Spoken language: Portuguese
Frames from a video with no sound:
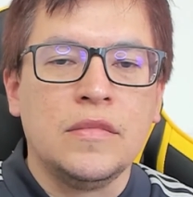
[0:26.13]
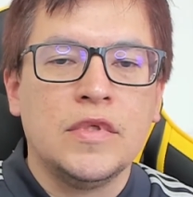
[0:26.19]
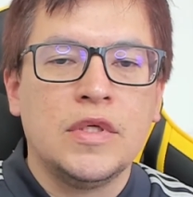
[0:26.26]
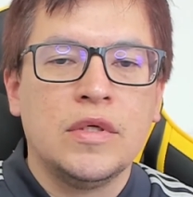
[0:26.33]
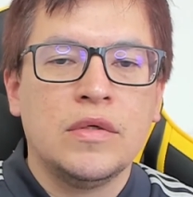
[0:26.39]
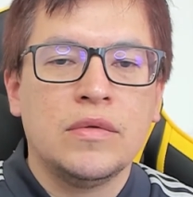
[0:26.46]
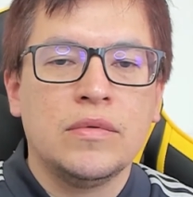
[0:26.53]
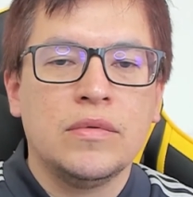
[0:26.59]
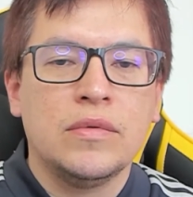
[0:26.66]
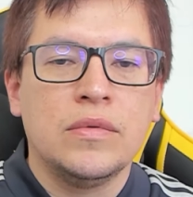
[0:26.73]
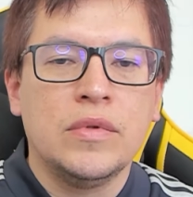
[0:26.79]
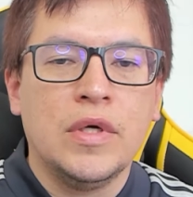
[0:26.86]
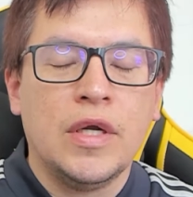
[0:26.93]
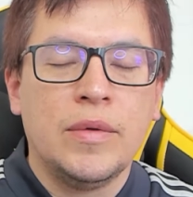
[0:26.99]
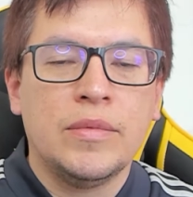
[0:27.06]
é, o
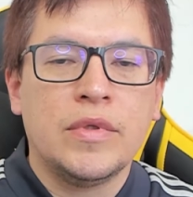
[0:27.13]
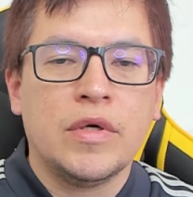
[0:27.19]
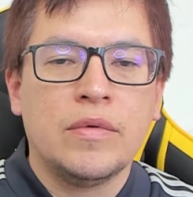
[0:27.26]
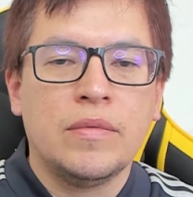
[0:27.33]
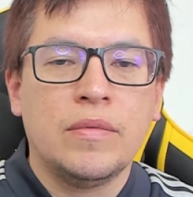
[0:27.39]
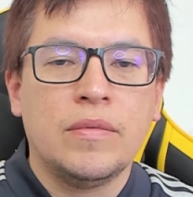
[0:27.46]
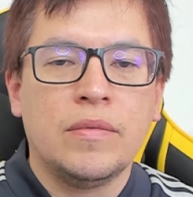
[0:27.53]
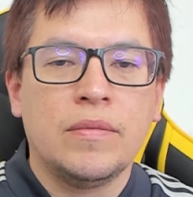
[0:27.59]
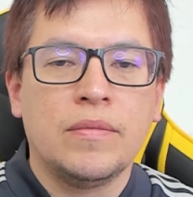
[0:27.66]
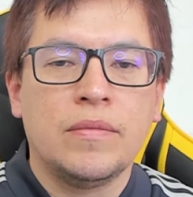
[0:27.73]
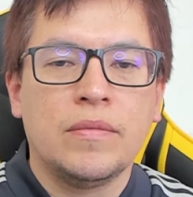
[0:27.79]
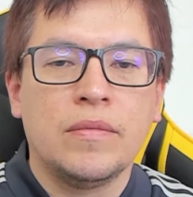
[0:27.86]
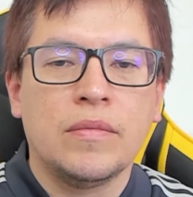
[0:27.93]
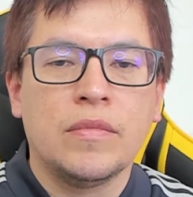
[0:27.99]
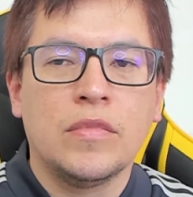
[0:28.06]
Grêmio está com,
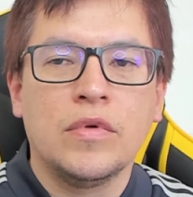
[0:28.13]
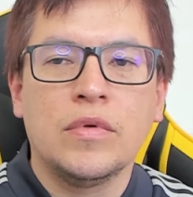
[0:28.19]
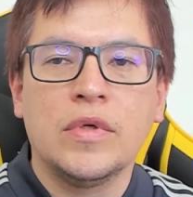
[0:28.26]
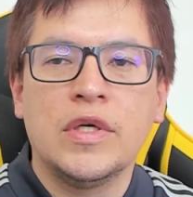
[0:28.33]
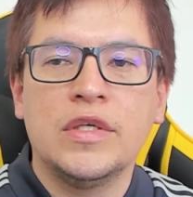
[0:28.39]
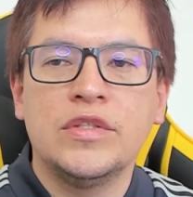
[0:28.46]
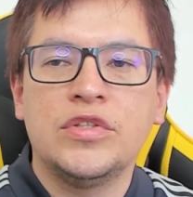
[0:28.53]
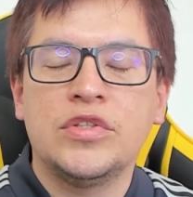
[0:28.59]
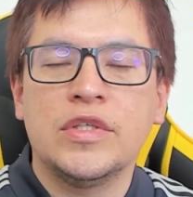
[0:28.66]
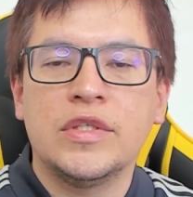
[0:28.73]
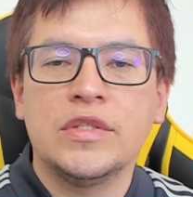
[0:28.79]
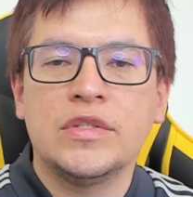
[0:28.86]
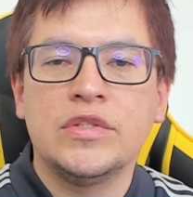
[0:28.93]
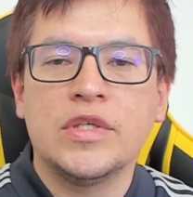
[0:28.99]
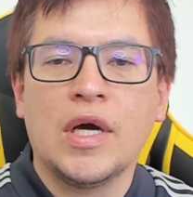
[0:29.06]
com grande
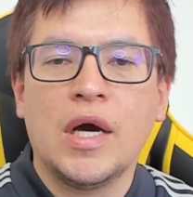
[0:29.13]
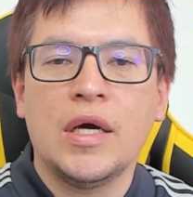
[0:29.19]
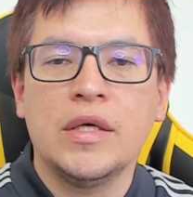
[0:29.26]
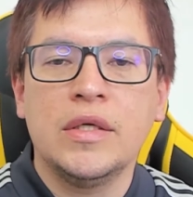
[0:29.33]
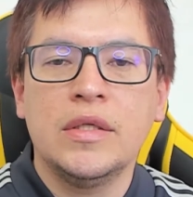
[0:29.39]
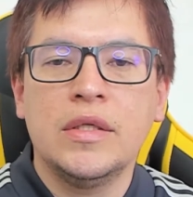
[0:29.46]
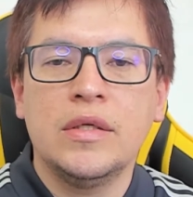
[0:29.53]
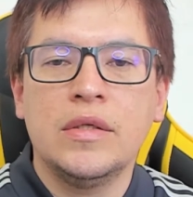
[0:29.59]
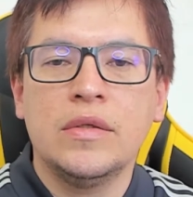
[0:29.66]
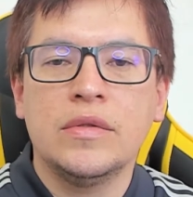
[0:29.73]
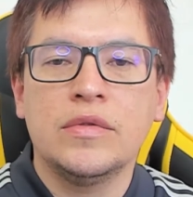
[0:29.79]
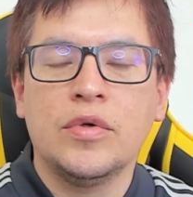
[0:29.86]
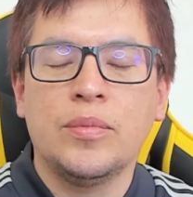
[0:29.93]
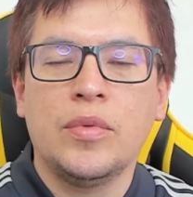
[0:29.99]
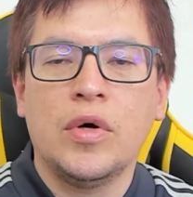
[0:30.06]
chance de cair, né?
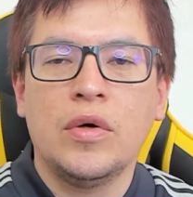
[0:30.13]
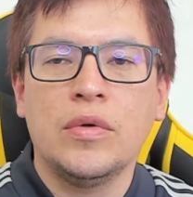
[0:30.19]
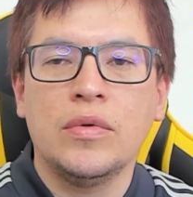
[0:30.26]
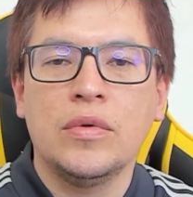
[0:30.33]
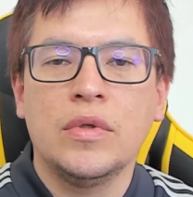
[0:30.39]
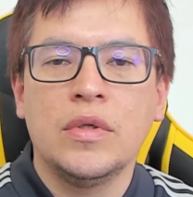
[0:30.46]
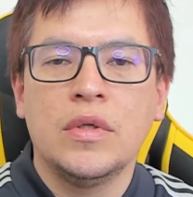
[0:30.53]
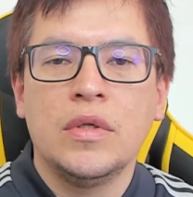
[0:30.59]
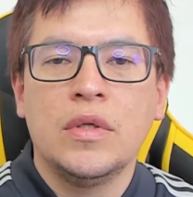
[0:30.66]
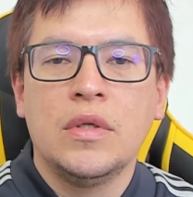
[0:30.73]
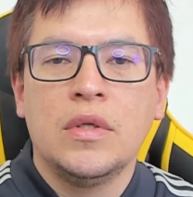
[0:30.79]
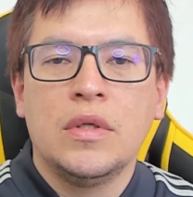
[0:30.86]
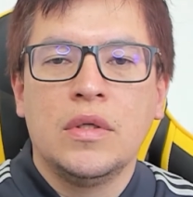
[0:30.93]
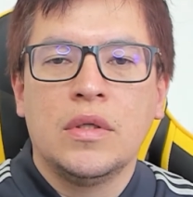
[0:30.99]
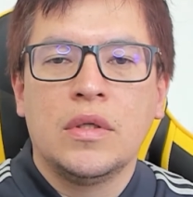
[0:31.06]
São Paulo
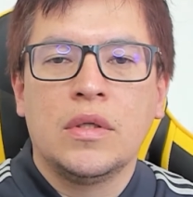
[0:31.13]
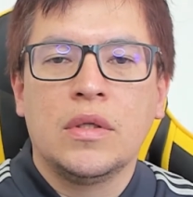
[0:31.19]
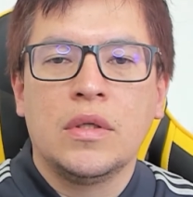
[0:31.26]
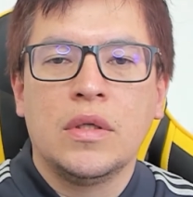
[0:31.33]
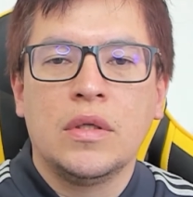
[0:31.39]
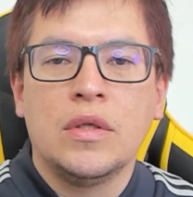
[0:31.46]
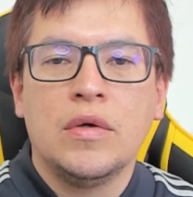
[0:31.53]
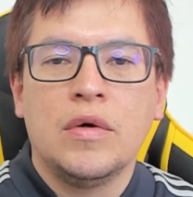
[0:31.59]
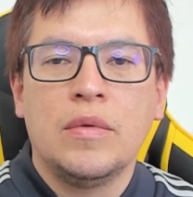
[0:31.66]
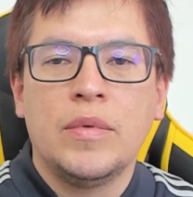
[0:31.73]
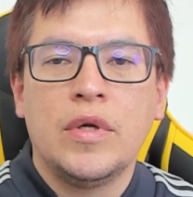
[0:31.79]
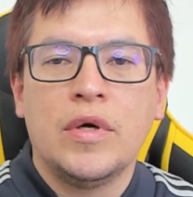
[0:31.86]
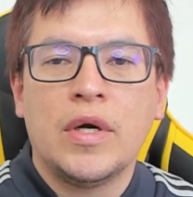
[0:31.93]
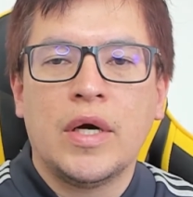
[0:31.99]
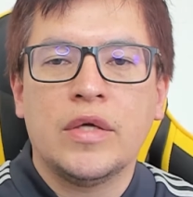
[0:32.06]
que deu uma
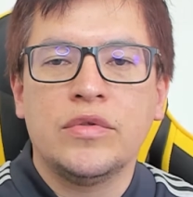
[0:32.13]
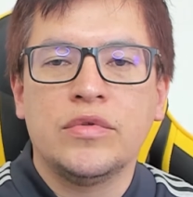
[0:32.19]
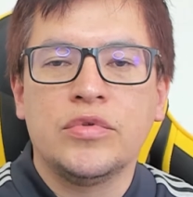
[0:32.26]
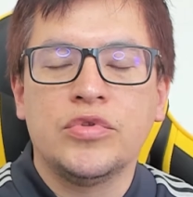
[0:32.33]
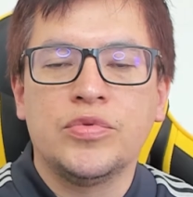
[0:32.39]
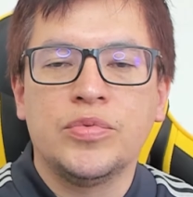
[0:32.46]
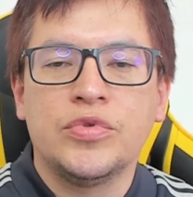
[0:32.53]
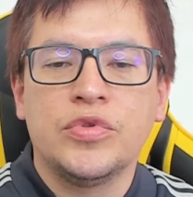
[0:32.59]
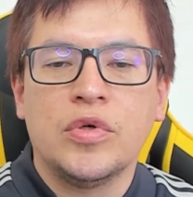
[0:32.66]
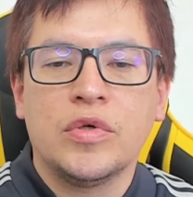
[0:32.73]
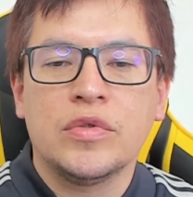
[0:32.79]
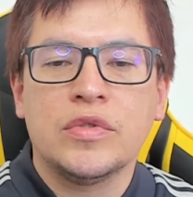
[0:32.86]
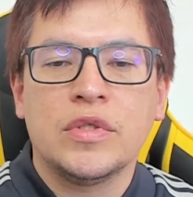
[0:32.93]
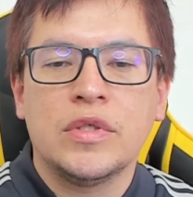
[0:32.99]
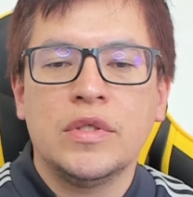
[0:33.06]
melhorada nos últimos
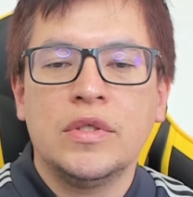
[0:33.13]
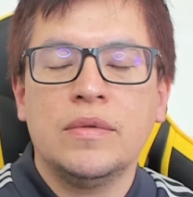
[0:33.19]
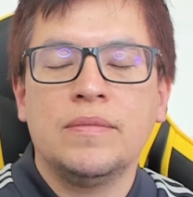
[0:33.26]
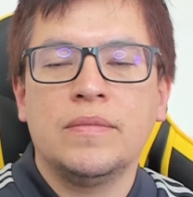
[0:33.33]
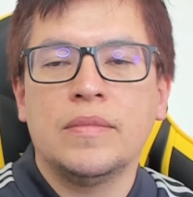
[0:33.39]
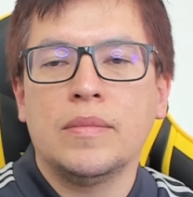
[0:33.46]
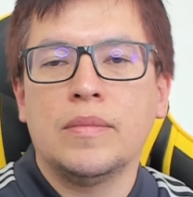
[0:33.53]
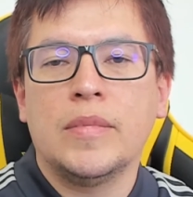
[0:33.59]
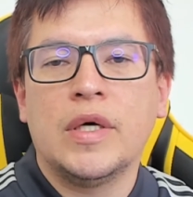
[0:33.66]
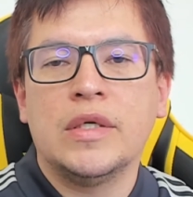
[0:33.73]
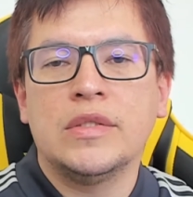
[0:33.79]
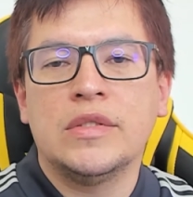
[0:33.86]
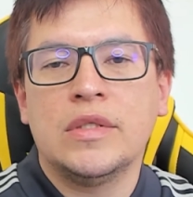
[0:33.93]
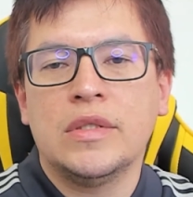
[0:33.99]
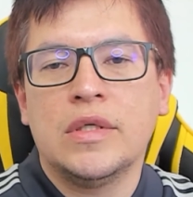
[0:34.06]
jogos aí, mas
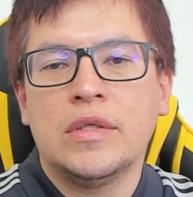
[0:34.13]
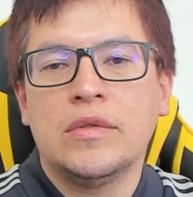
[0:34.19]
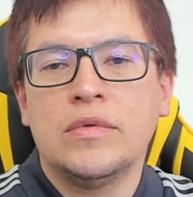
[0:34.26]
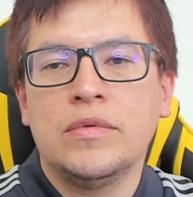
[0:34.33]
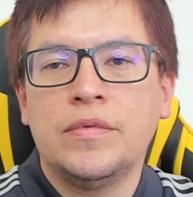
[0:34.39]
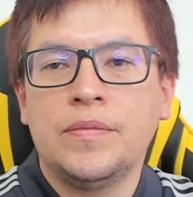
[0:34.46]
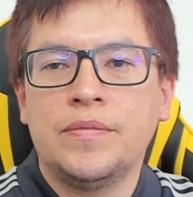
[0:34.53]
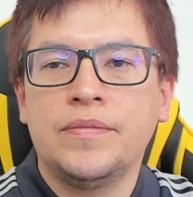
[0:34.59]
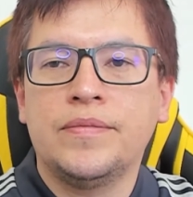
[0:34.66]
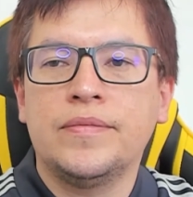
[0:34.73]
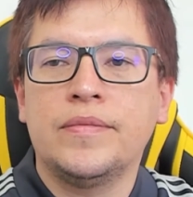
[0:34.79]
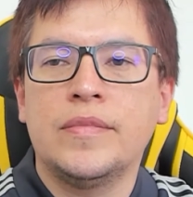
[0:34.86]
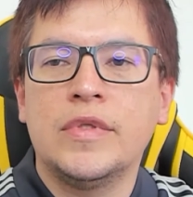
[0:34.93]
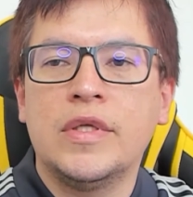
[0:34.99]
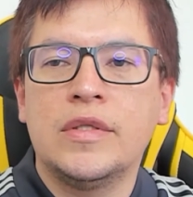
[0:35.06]
ainda não
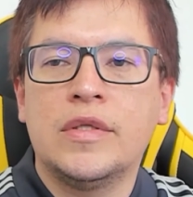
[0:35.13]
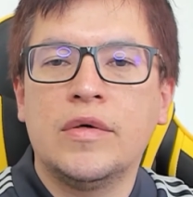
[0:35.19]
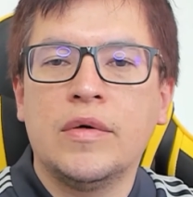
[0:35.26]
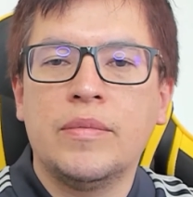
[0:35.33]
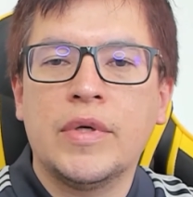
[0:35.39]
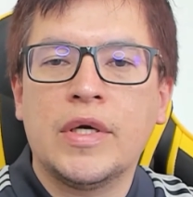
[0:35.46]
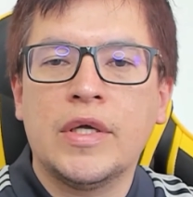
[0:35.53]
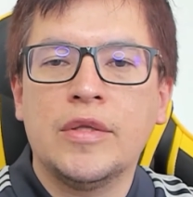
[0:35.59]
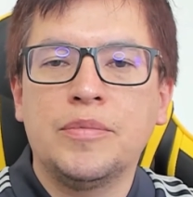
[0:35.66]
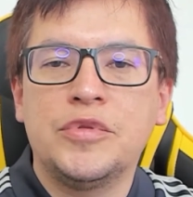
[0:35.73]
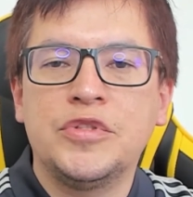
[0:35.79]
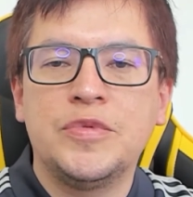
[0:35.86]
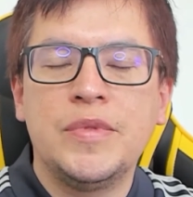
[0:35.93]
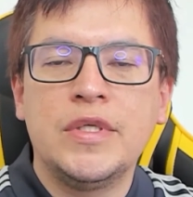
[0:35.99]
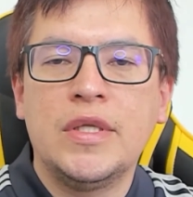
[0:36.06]
ainda tem uma pequena
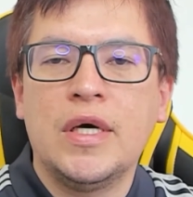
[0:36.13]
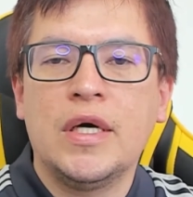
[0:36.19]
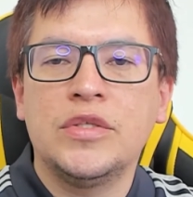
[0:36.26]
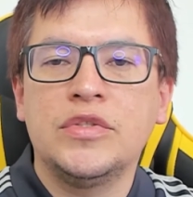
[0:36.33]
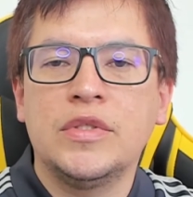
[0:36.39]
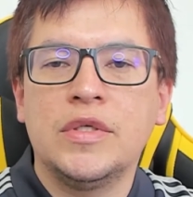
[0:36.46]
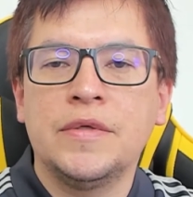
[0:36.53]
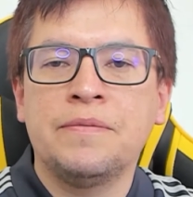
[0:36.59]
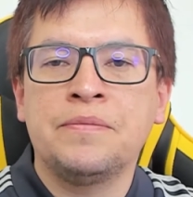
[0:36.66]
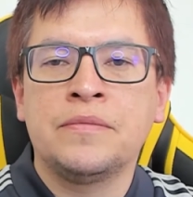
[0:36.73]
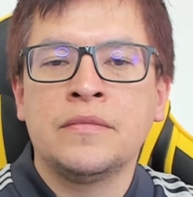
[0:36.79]
possibilidade, né?